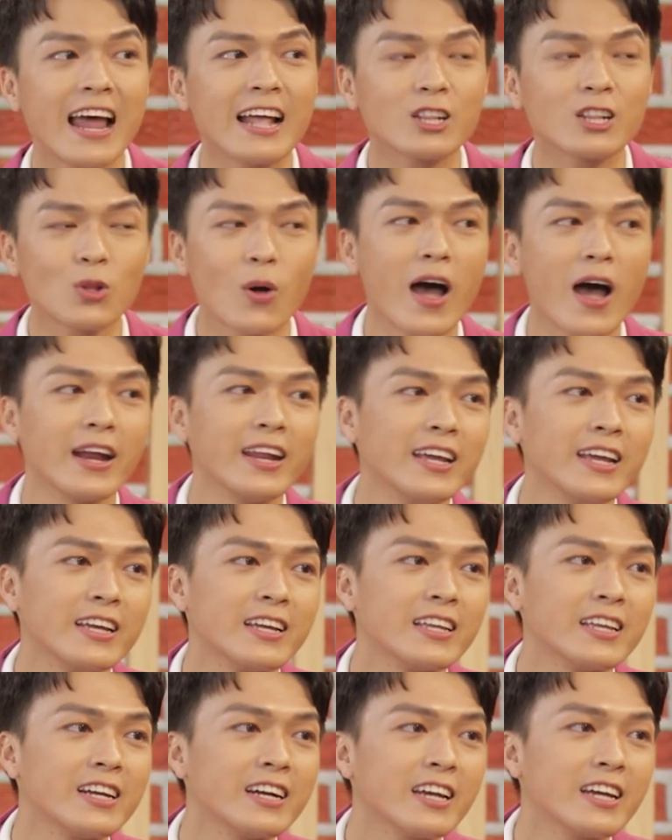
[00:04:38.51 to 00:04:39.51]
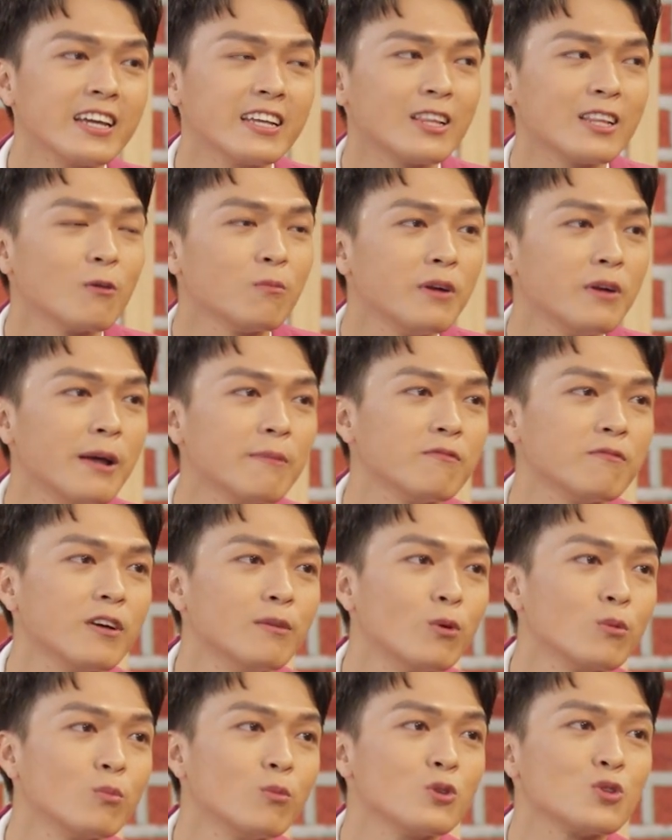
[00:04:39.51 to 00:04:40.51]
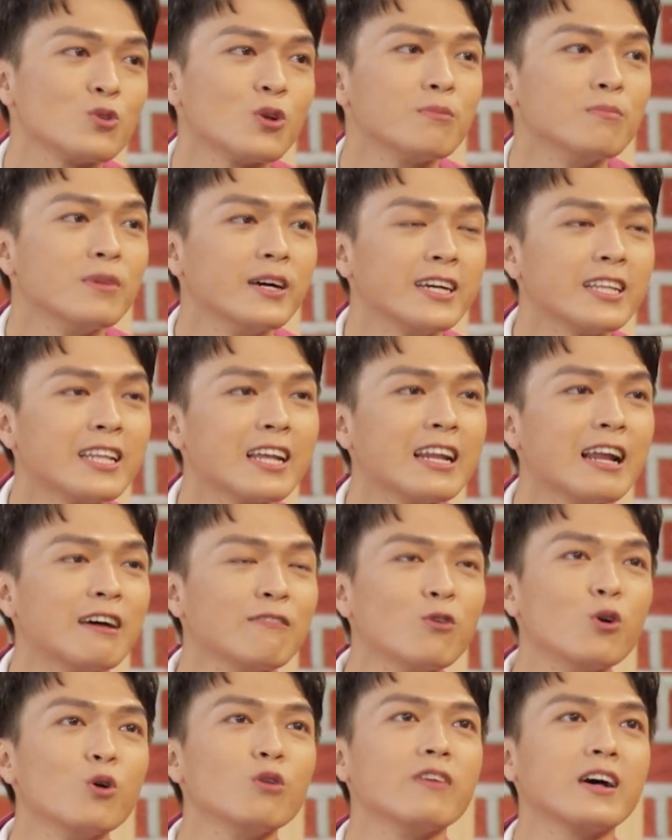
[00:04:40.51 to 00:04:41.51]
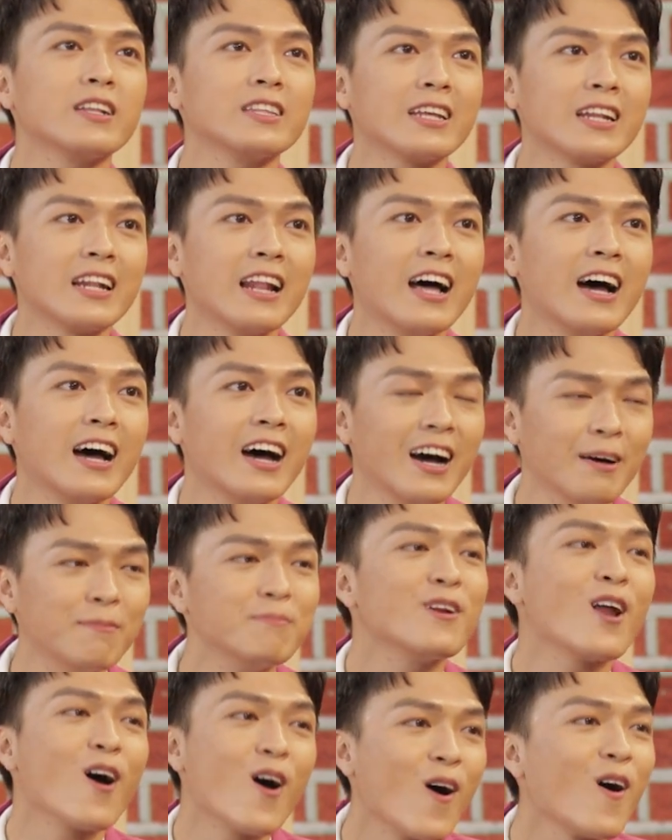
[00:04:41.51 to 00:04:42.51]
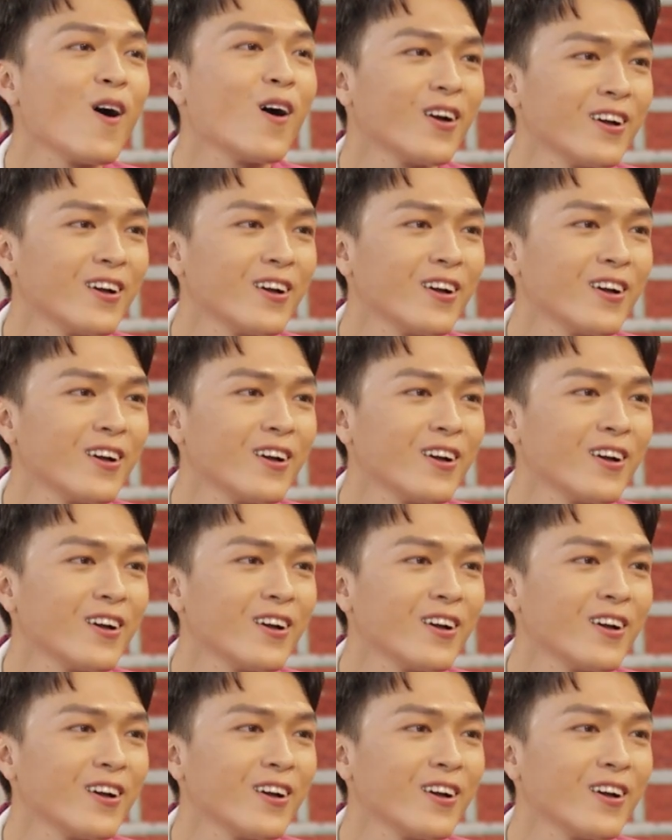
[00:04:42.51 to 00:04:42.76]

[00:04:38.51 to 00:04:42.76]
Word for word: lan tỏa đi những cái thông điệp về một mùa xuân mới thật là vui và thật là ấm no